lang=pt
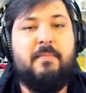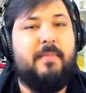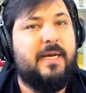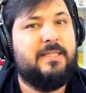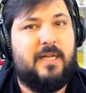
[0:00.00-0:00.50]

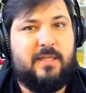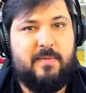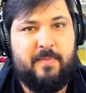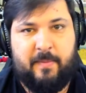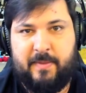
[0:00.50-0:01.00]
mas dá
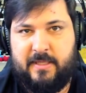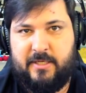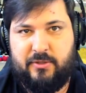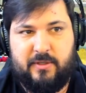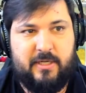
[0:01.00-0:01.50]
também para
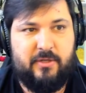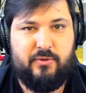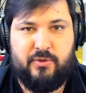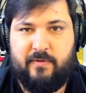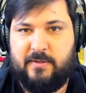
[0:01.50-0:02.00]
aprender jogando, que
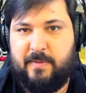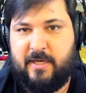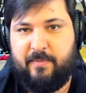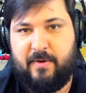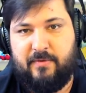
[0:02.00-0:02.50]
o jogo vai
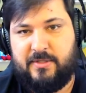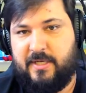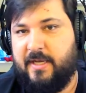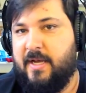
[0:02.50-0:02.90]
explicando para você.